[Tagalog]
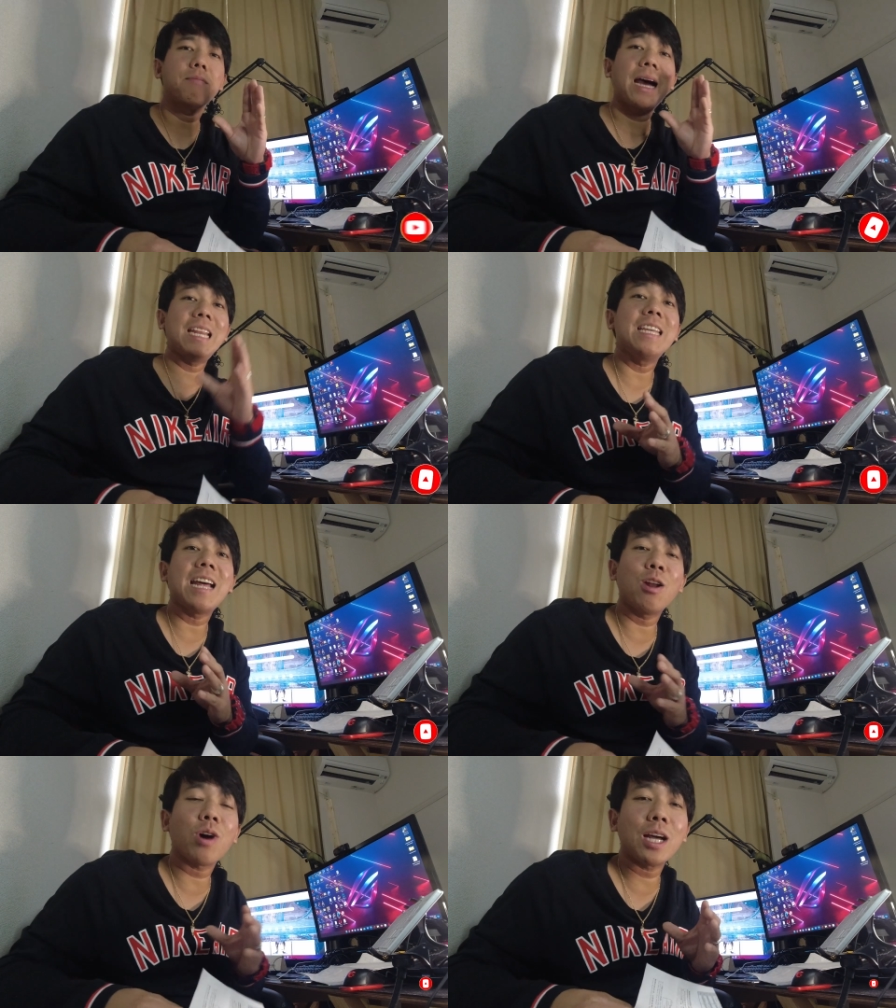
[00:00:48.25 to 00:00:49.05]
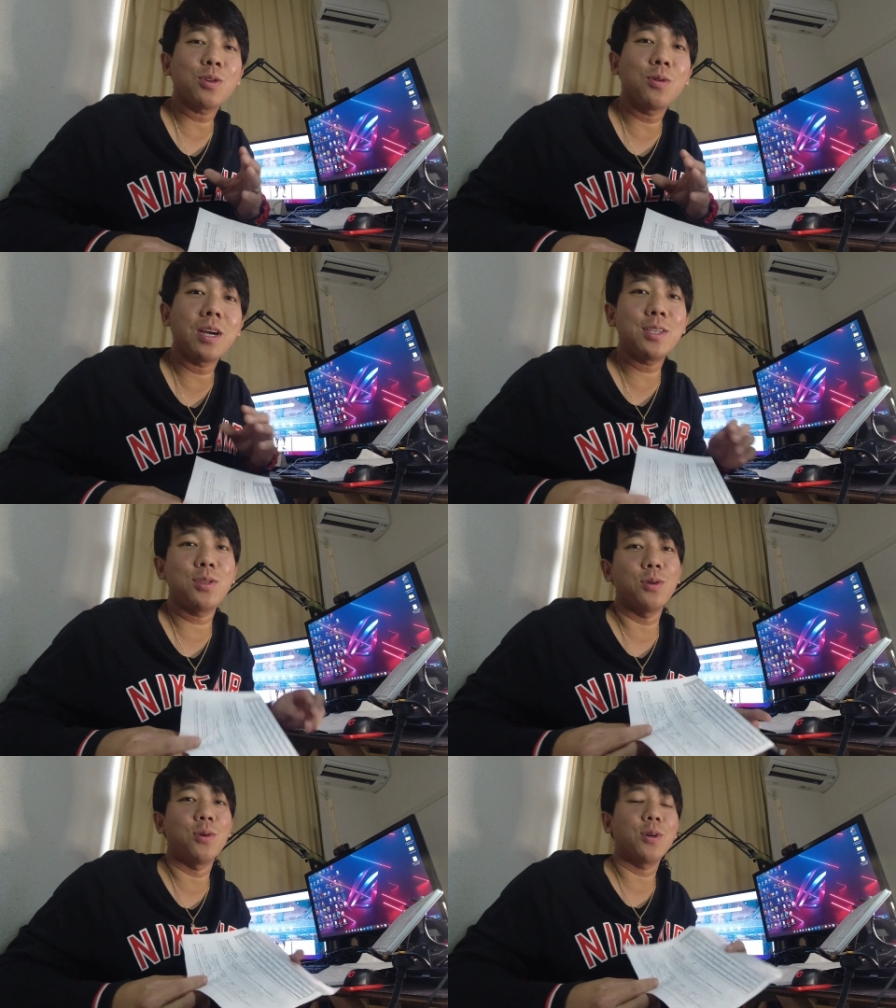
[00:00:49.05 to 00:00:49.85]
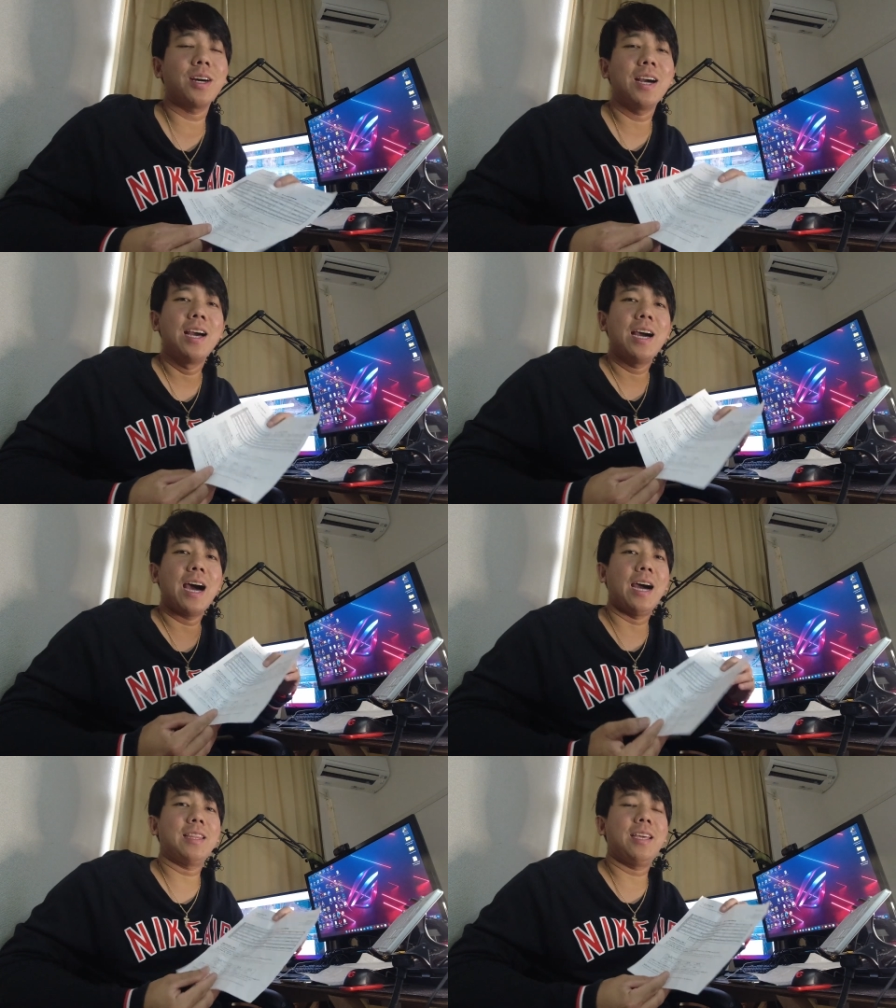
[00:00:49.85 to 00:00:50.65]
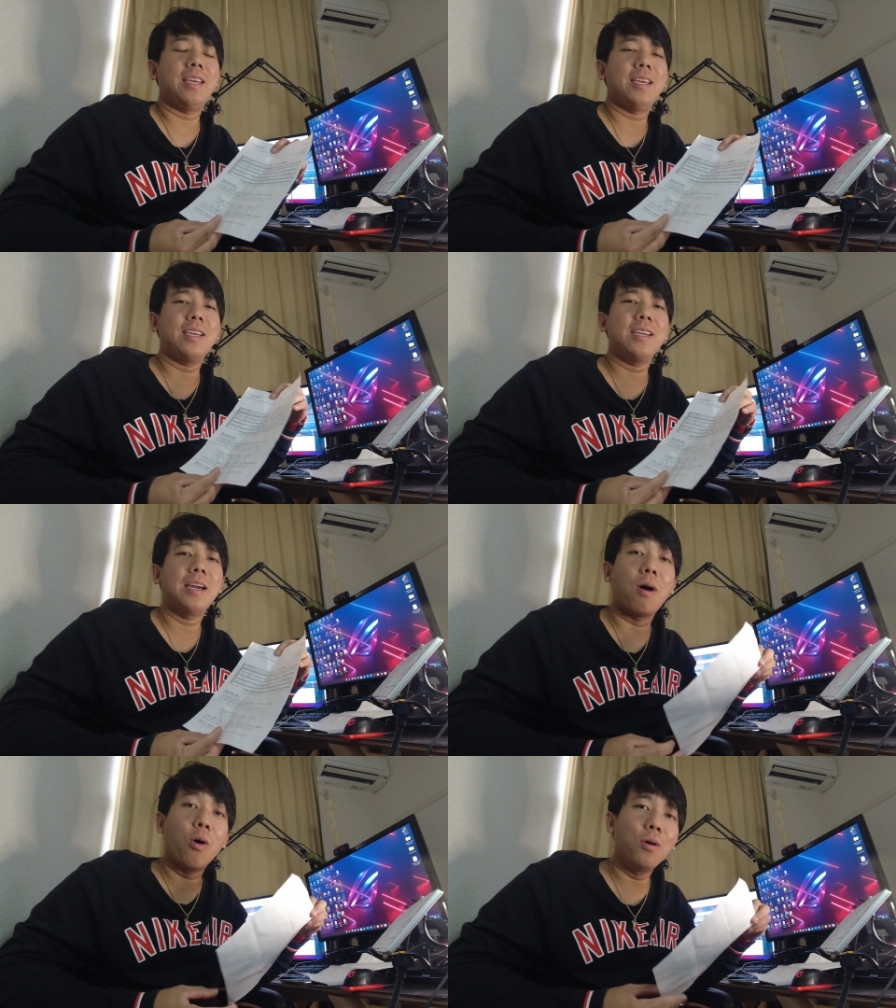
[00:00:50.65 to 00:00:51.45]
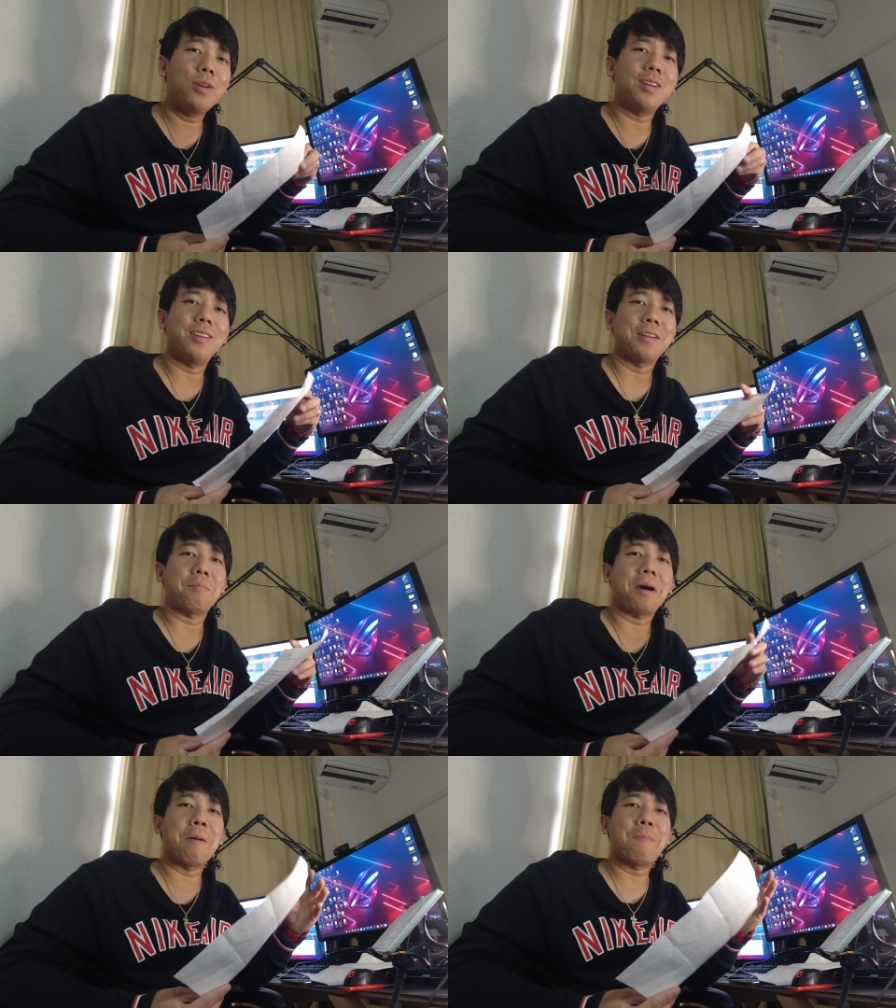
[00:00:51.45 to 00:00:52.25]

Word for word: Bali, hinalongkat ko guys yung ating baol ng mga